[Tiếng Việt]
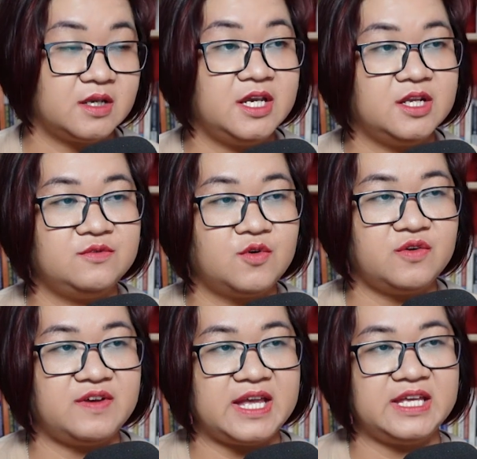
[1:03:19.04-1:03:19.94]
Kiên
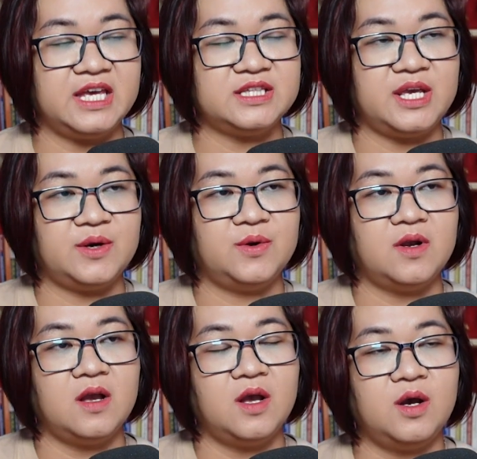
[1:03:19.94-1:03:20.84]
vội vã nghe theo.
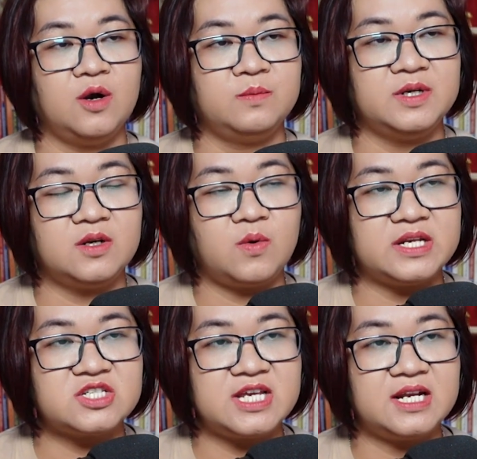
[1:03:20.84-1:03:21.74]
Hùng đứng
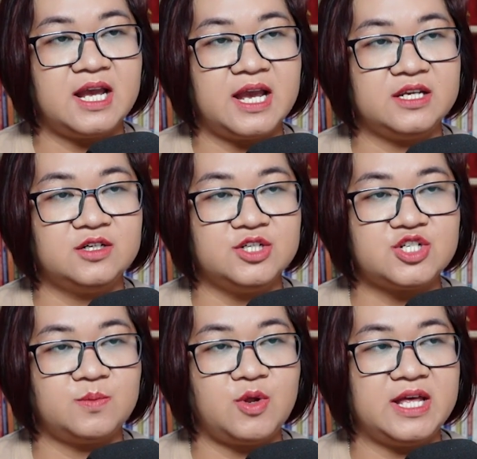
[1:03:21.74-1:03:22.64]
quan sát hai người
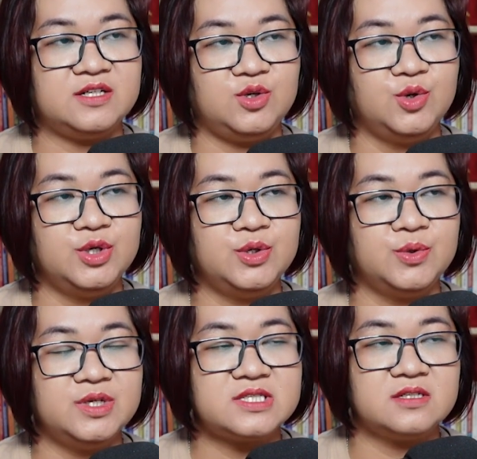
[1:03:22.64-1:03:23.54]
trong đoàn lúi
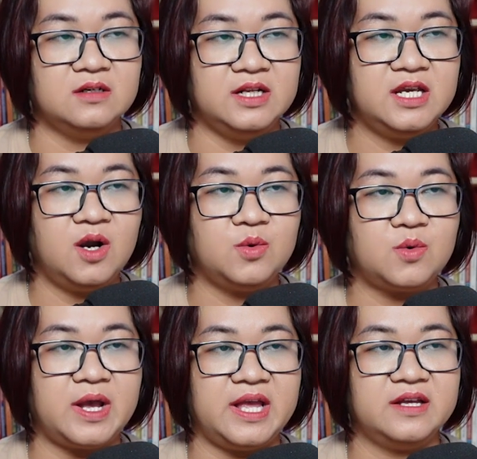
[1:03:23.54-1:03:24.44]
húi xử lý hậu
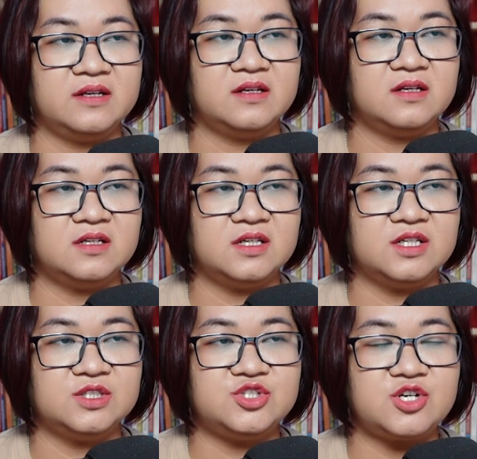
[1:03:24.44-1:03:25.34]
quả.
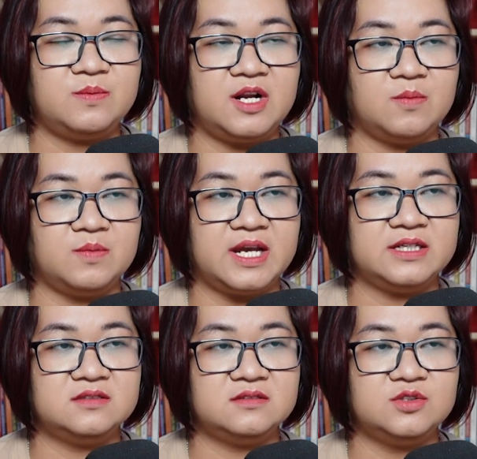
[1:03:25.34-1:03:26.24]
Trong lòng
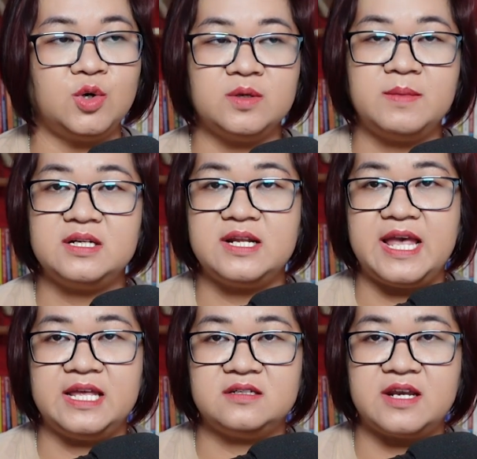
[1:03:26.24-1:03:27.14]
anh nỗi bất
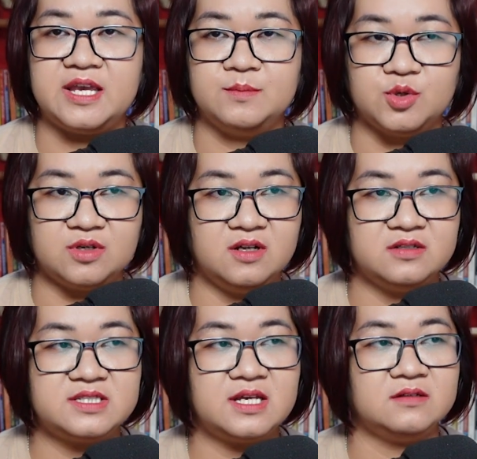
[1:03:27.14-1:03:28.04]
an ngày một
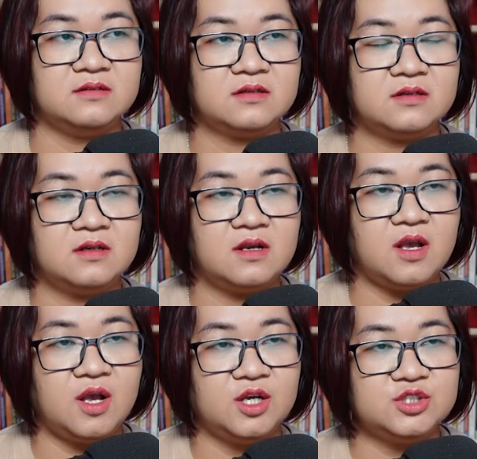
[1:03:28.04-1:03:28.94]
lớn dần.
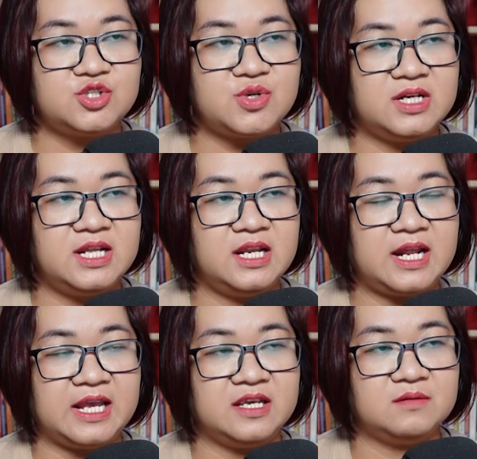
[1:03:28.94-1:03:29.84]
Chuyến đi
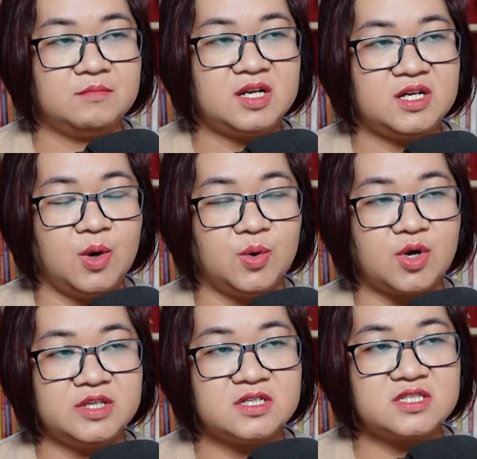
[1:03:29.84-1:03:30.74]
này bắt đầu
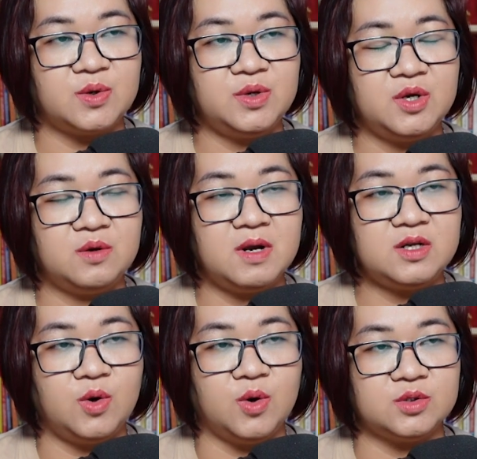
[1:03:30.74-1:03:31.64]
có những dấu hiệu
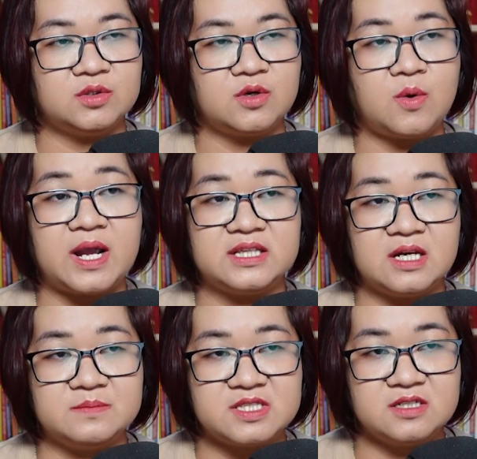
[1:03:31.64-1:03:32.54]
bất ổn ngoài
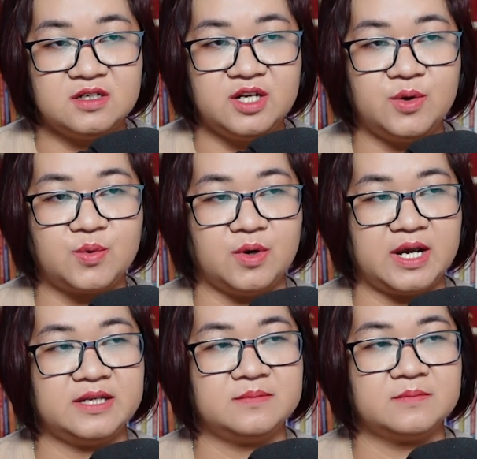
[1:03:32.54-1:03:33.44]
tầm dự liệu của
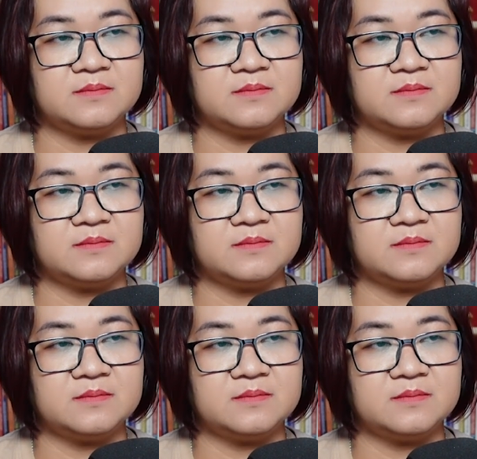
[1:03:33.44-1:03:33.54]
anh.